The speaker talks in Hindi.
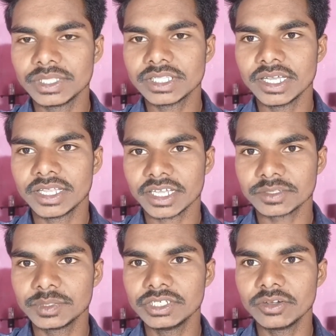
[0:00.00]
मिलते हैं
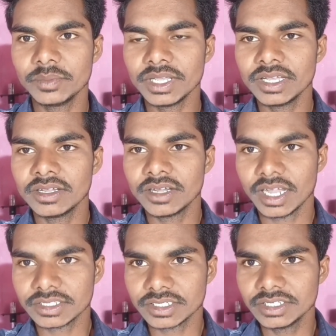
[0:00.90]
नेक्स्ट वीडियो में
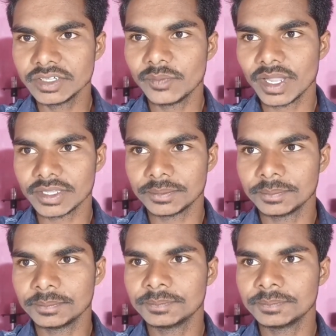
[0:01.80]
आज के लिए बाय